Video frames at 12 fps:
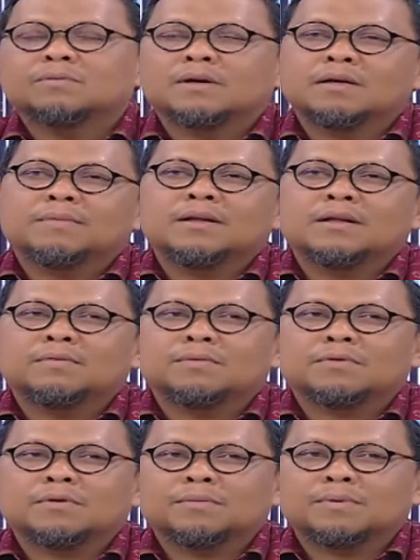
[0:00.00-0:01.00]
bagaimana
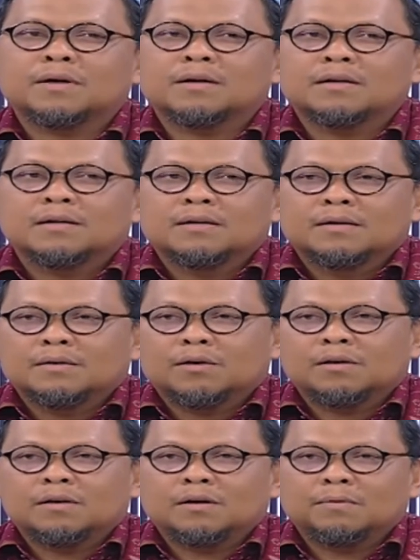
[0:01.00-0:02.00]
apa
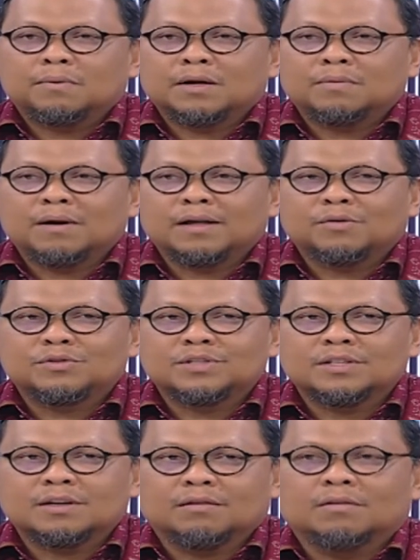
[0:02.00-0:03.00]
eh, bagi-bagi
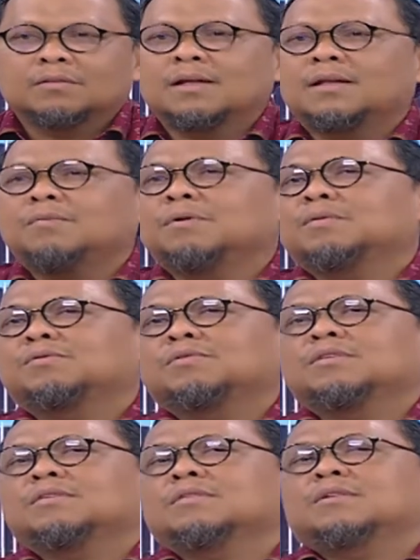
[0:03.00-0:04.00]
kursinya? nah, ada bagi-bagi
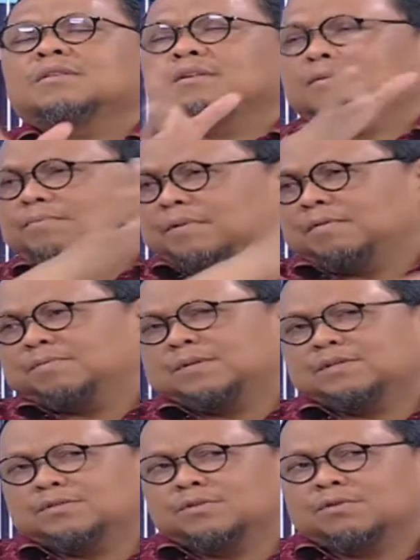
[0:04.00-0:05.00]
kursi nanti Pak
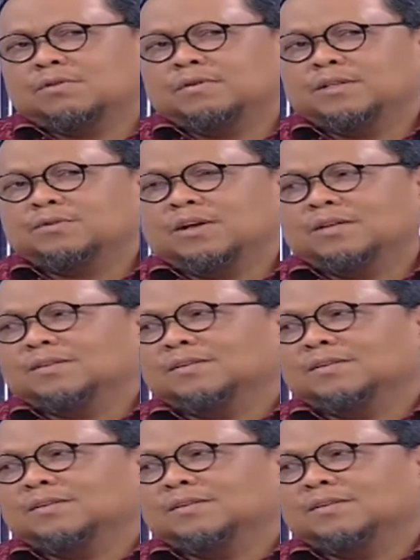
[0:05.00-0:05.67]
ah, Jokowi oh, itu iya. hanya